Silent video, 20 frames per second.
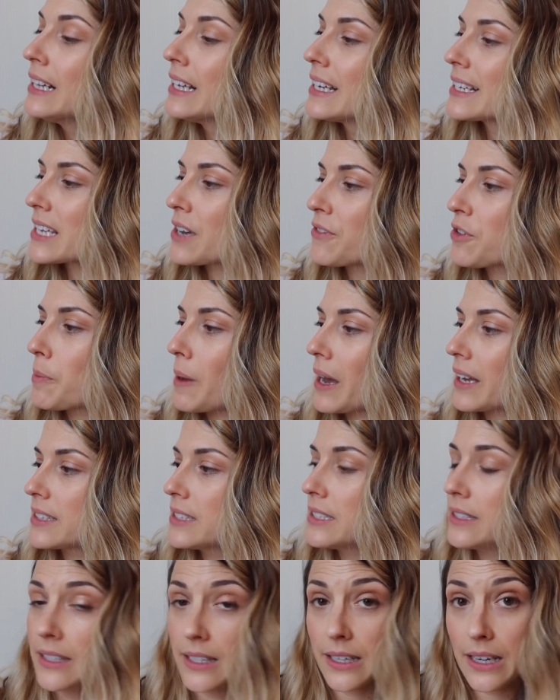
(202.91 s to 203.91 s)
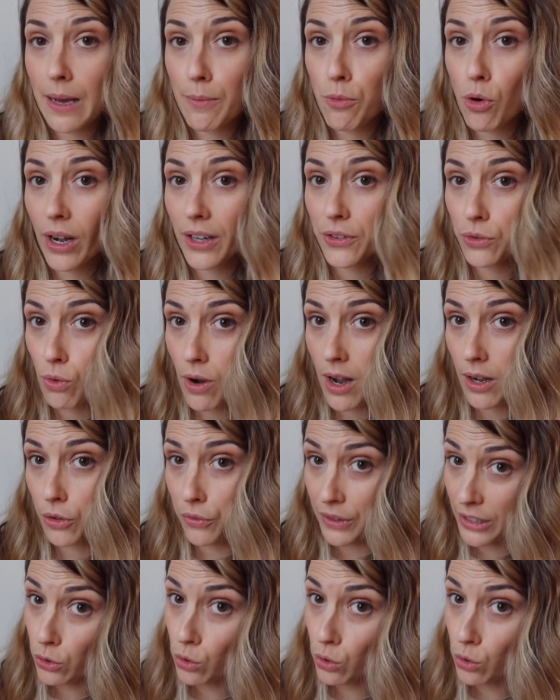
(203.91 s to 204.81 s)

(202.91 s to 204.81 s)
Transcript: ça fait partie des laboratoires, enfin